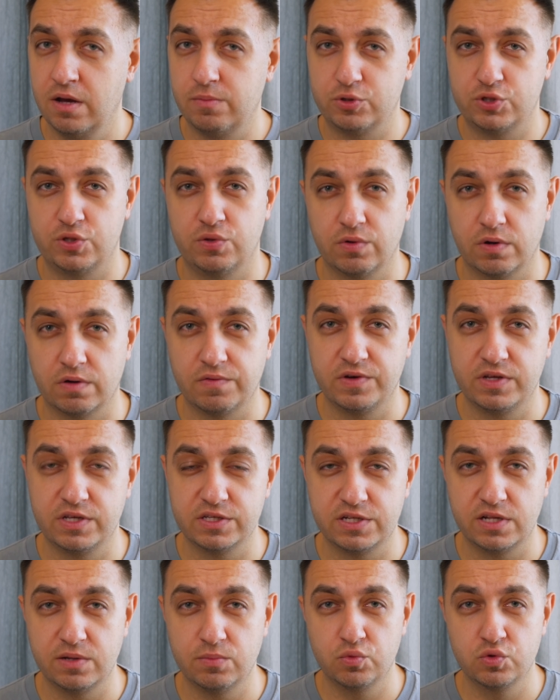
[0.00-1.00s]
после того, как
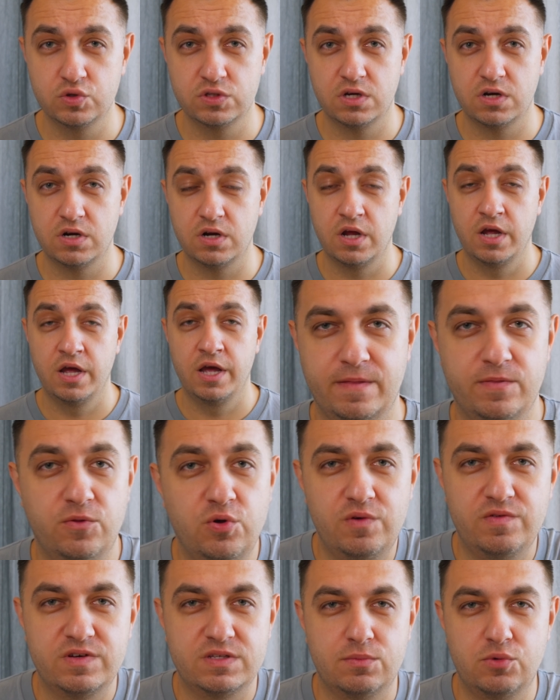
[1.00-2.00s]
вынесли мусор.
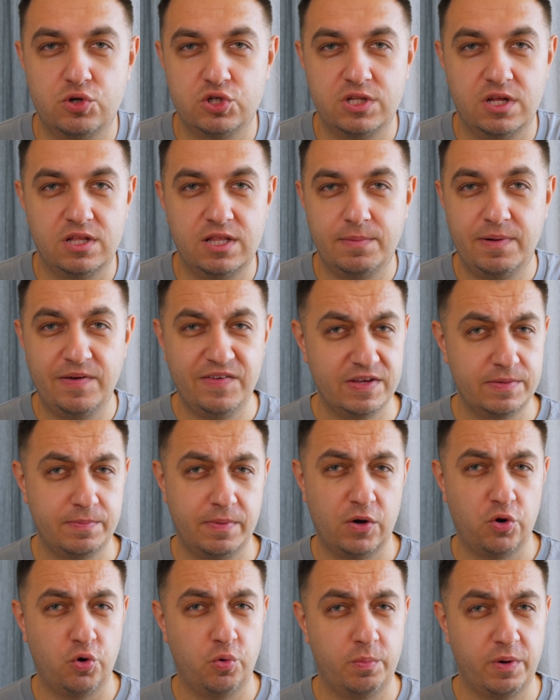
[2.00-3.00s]
Ну и, возможно, добавить
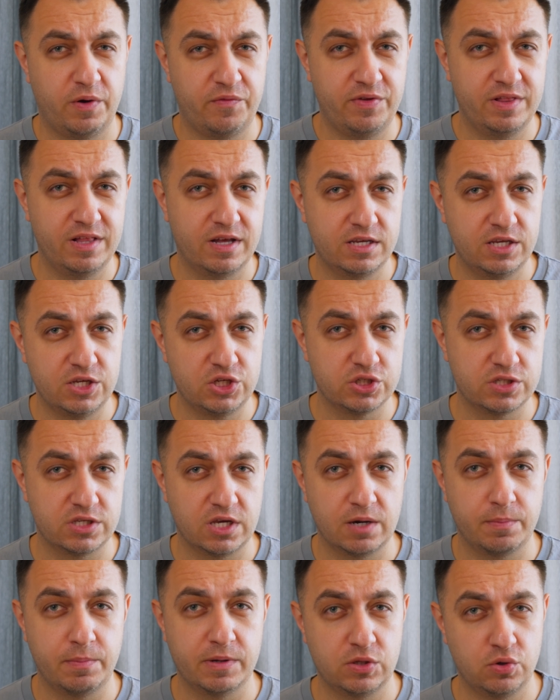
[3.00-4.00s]
пару
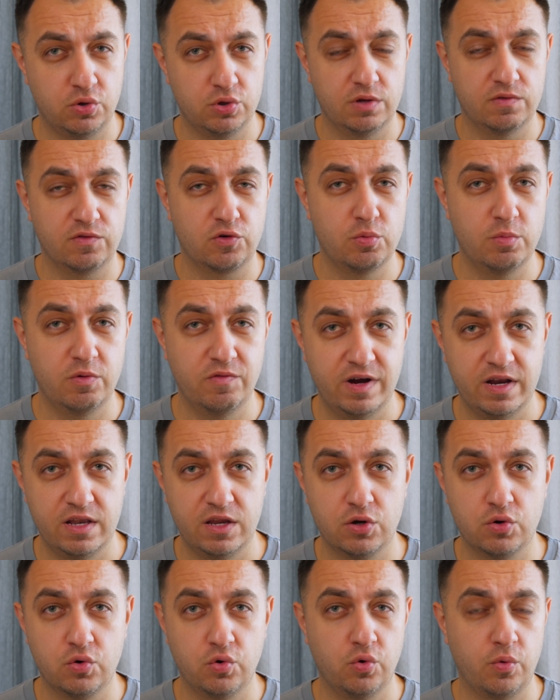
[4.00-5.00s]
профилактических подходов к
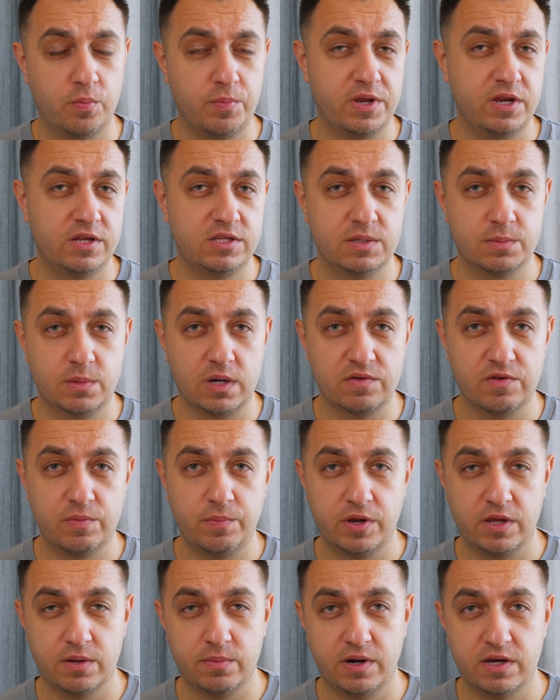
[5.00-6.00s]
умывальнику перед тем, как вы
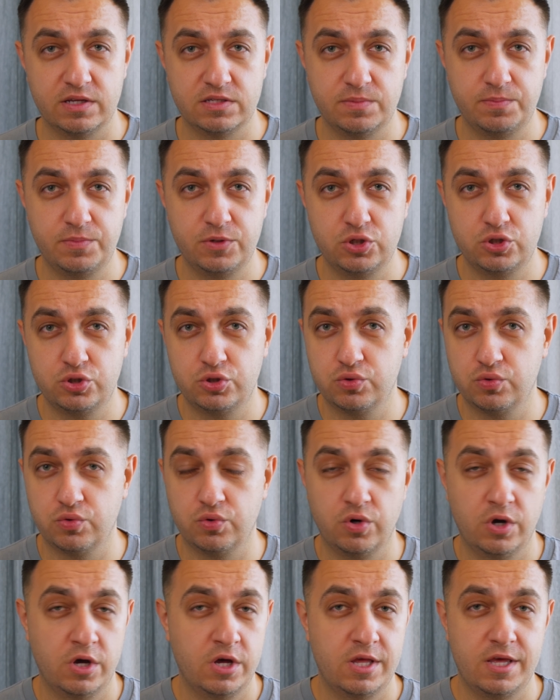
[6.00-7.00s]
принимаете
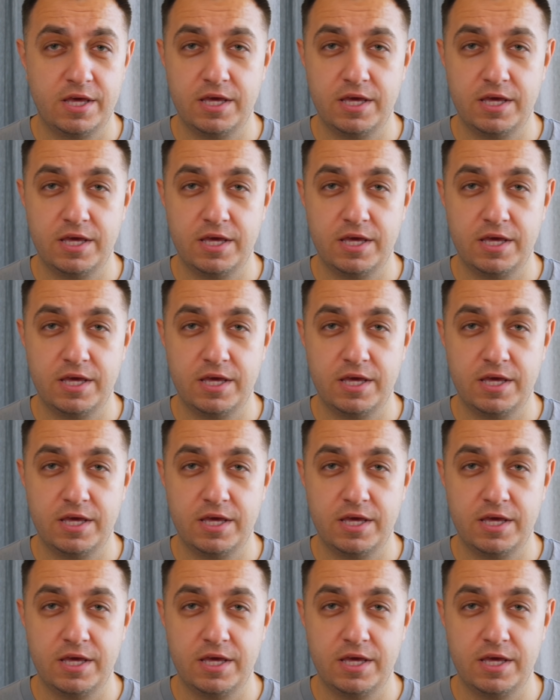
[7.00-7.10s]
пищу,